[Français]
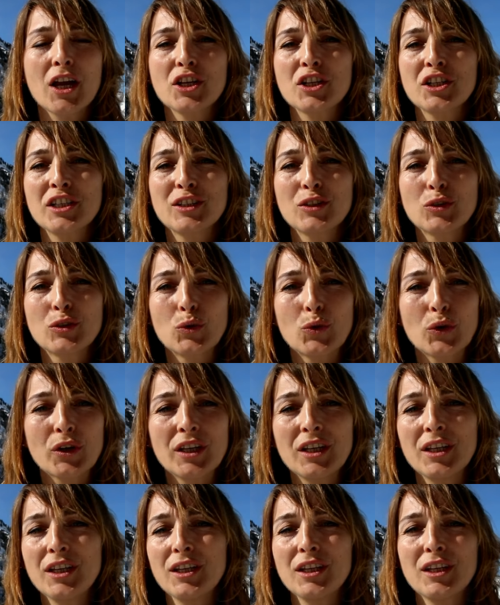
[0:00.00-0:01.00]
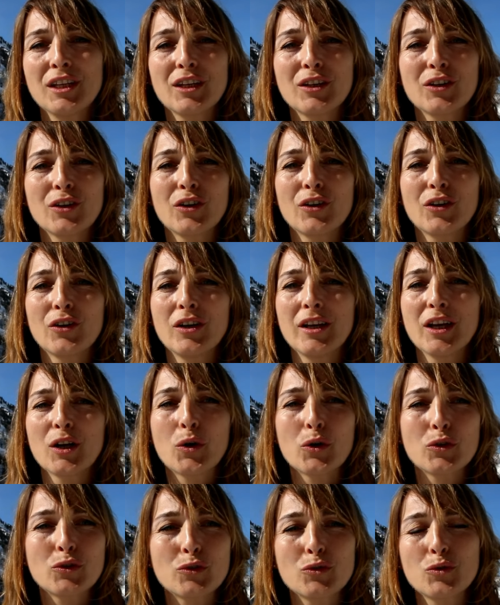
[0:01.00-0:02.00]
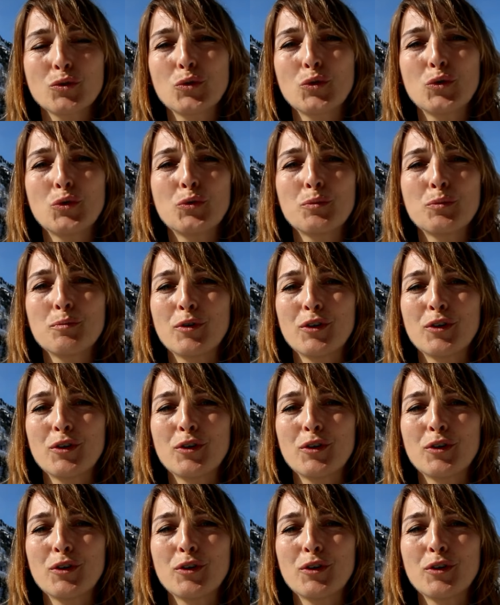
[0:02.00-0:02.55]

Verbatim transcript: l'historique, les costumes.